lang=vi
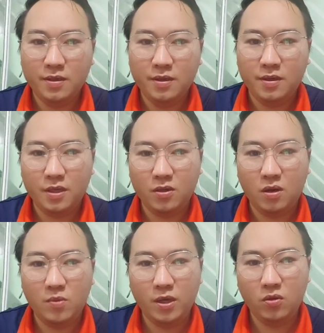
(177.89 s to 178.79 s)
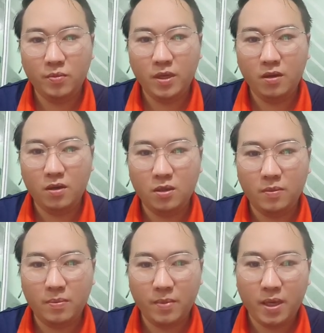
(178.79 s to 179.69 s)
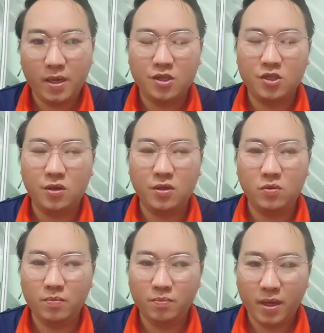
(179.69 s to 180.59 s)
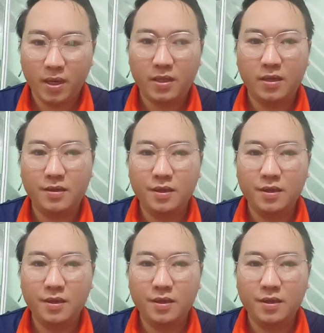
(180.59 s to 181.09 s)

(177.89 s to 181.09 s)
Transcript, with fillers: ờ, tới rồi họ mua ít tụi mình lo rồi mình mê họ rõ ít tụi mình mê thế